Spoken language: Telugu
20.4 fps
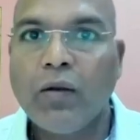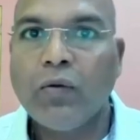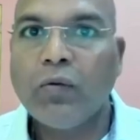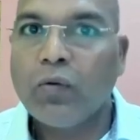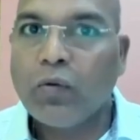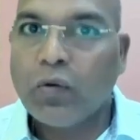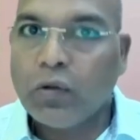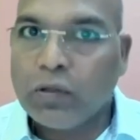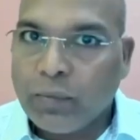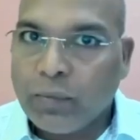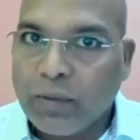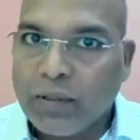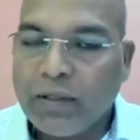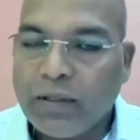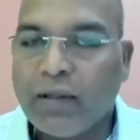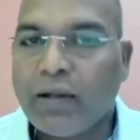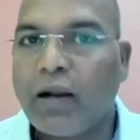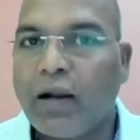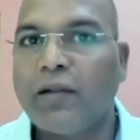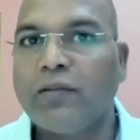నేను
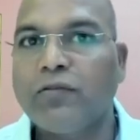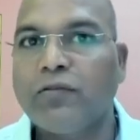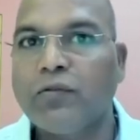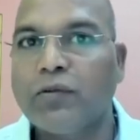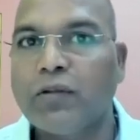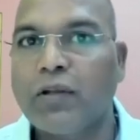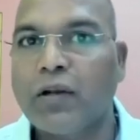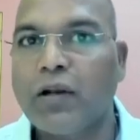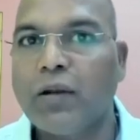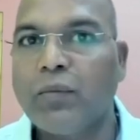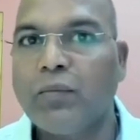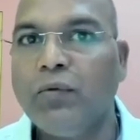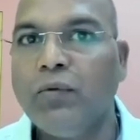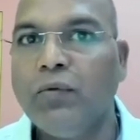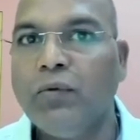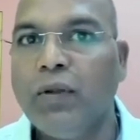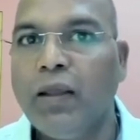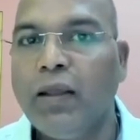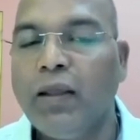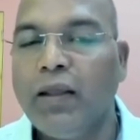కొంతమంది ఎన్ఆర్ఐ
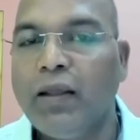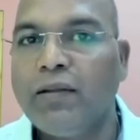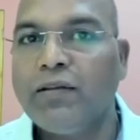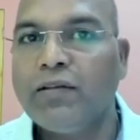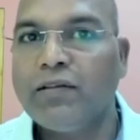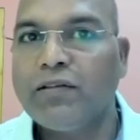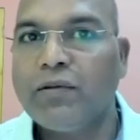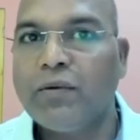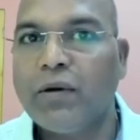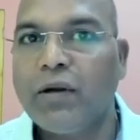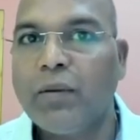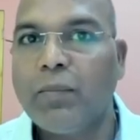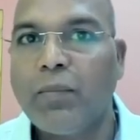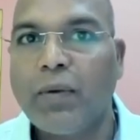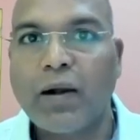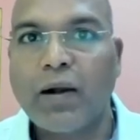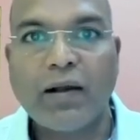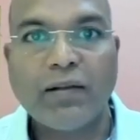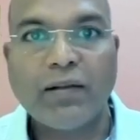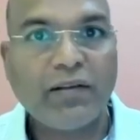సోదరులము ఏం చేసినాం అంటే
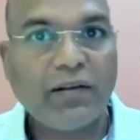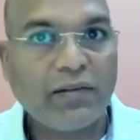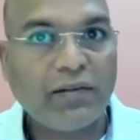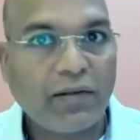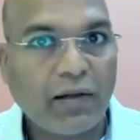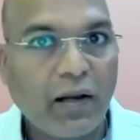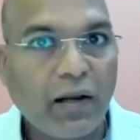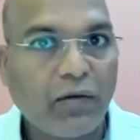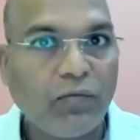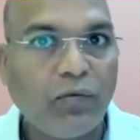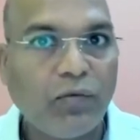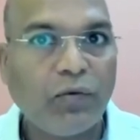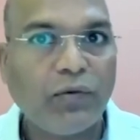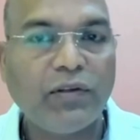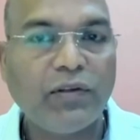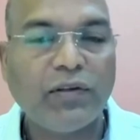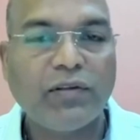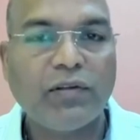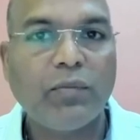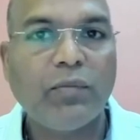బక్క జెర్సన్ గారికి
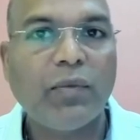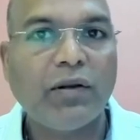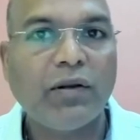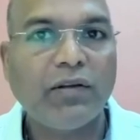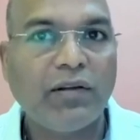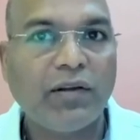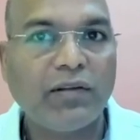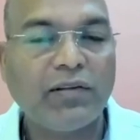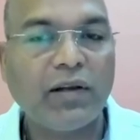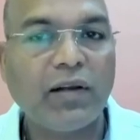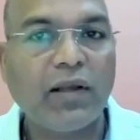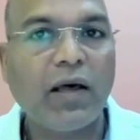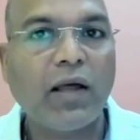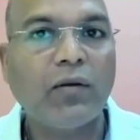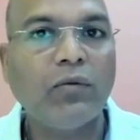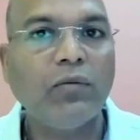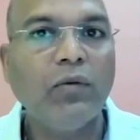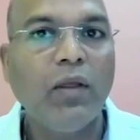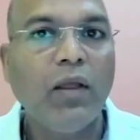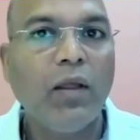ఫోన్ చేసినాం మరి జెర్సన్
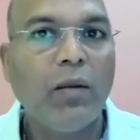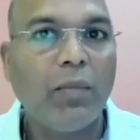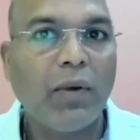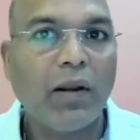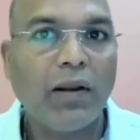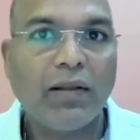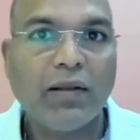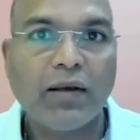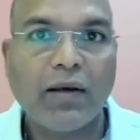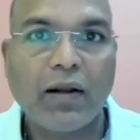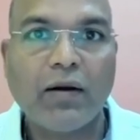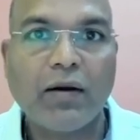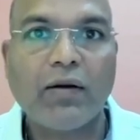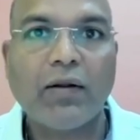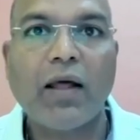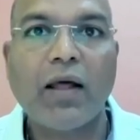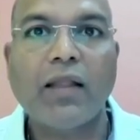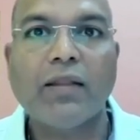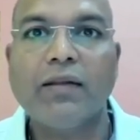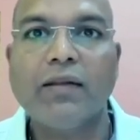గారు మరి ఇది
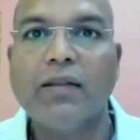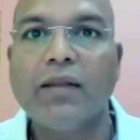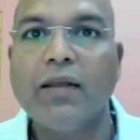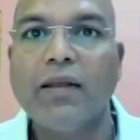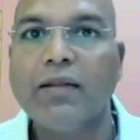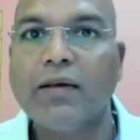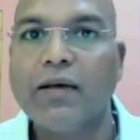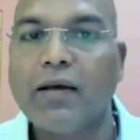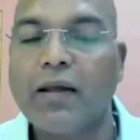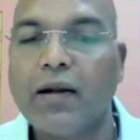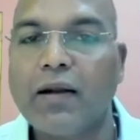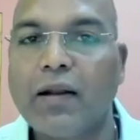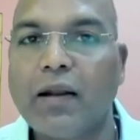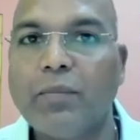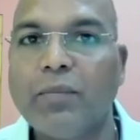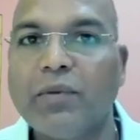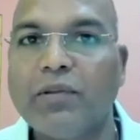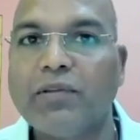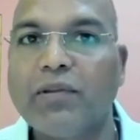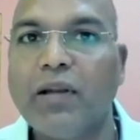కరెక్ట్ కాదు కదా ఇది
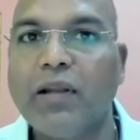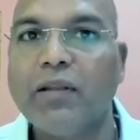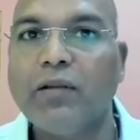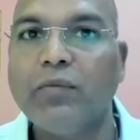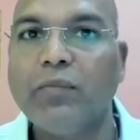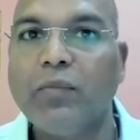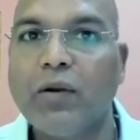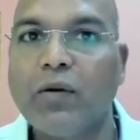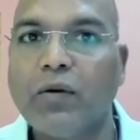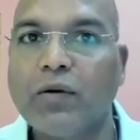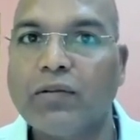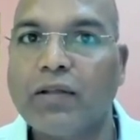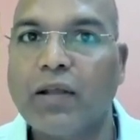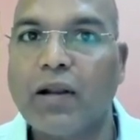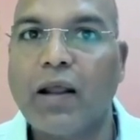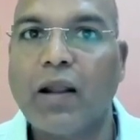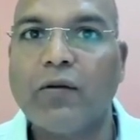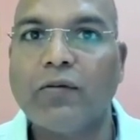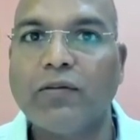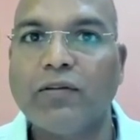కరెక్ట్ అనిపిస్తలేదు మీరు
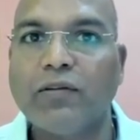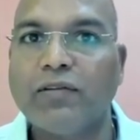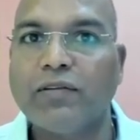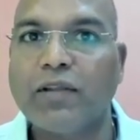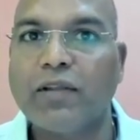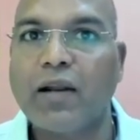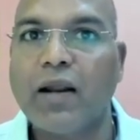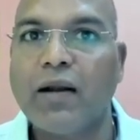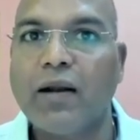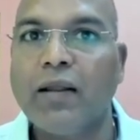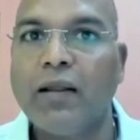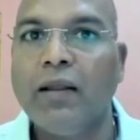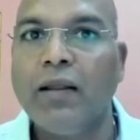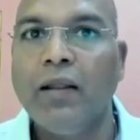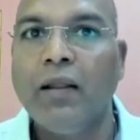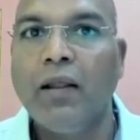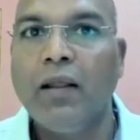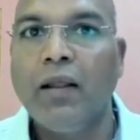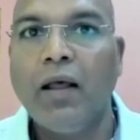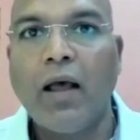ఒకసారి ఆలోచిస్తారా అంటే
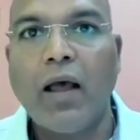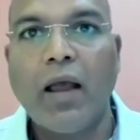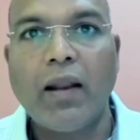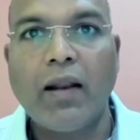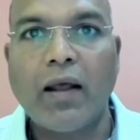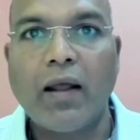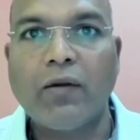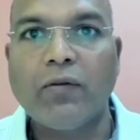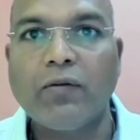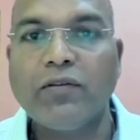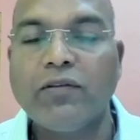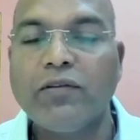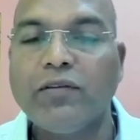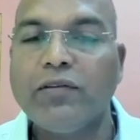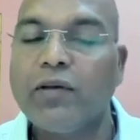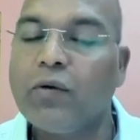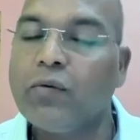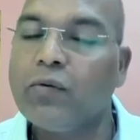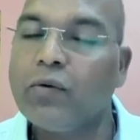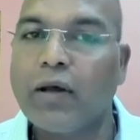ఆయన
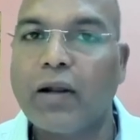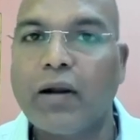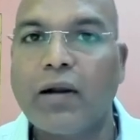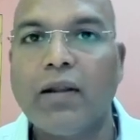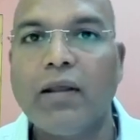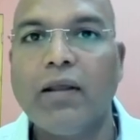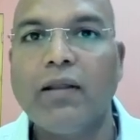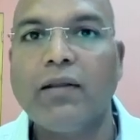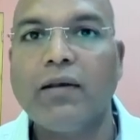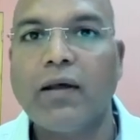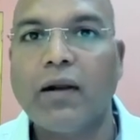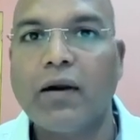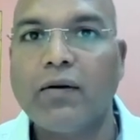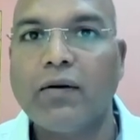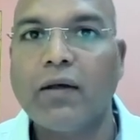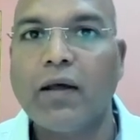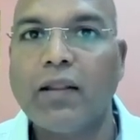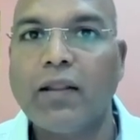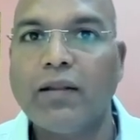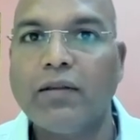ఆలోచించి అవును కరెక్టే ఇది
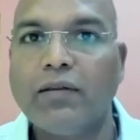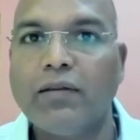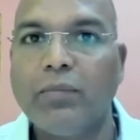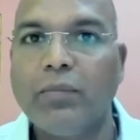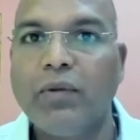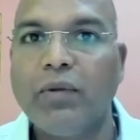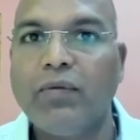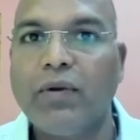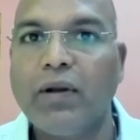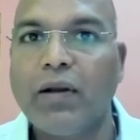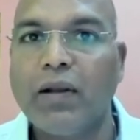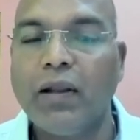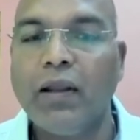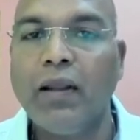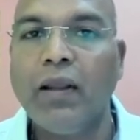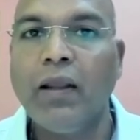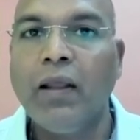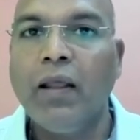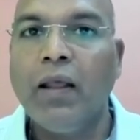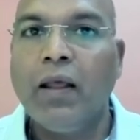కరెక్ట్ కాదని చెప్పి
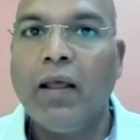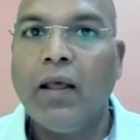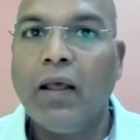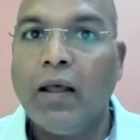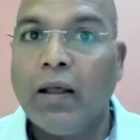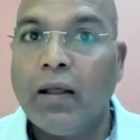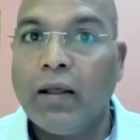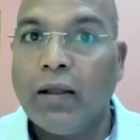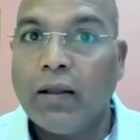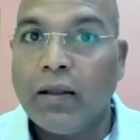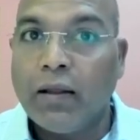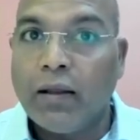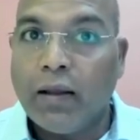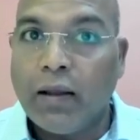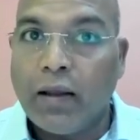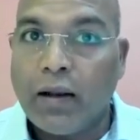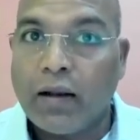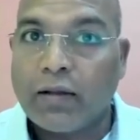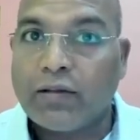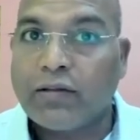వెంటనే
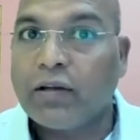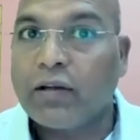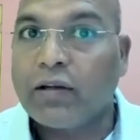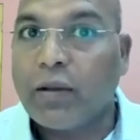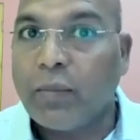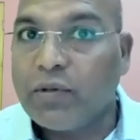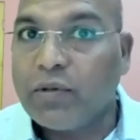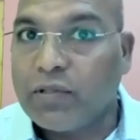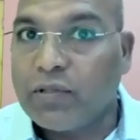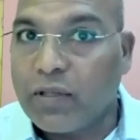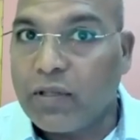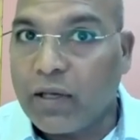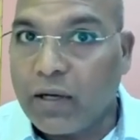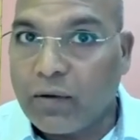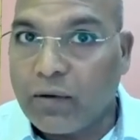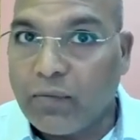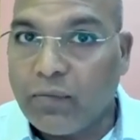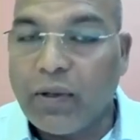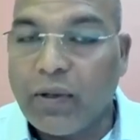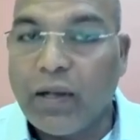ఎలక్షన్ కమిషన్
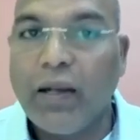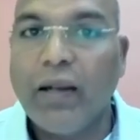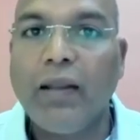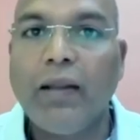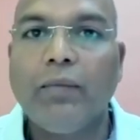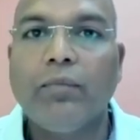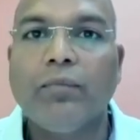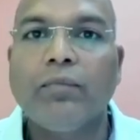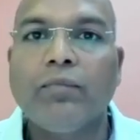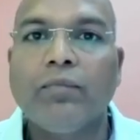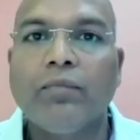దగ్గరికి వెళ్ళి